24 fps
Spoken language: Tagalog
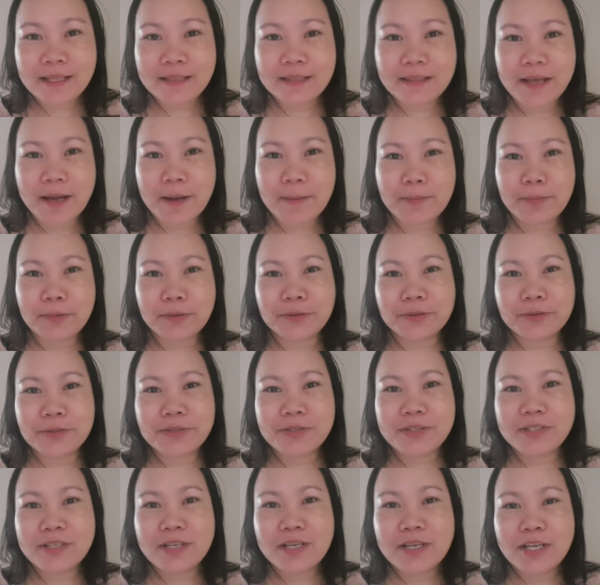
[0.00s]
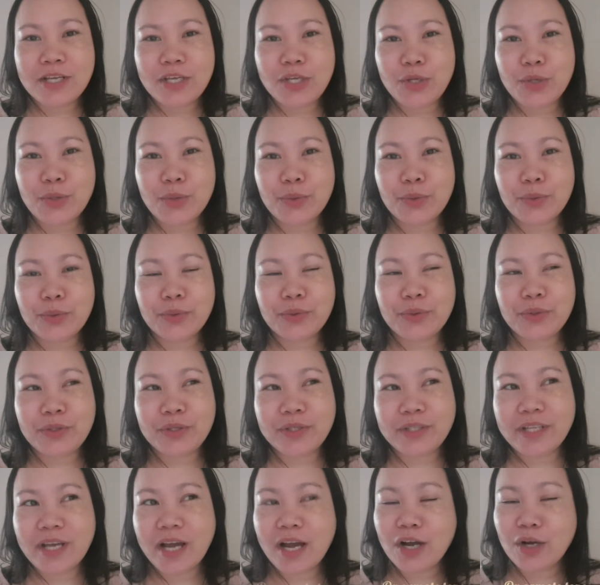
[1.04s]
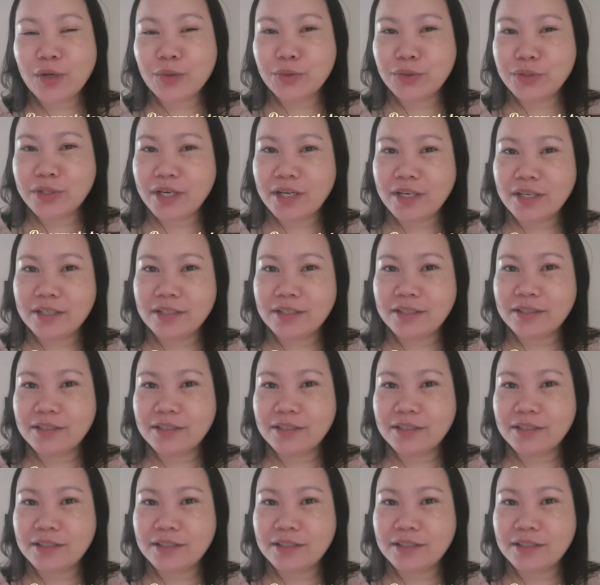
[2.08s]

Tapos yung dako ng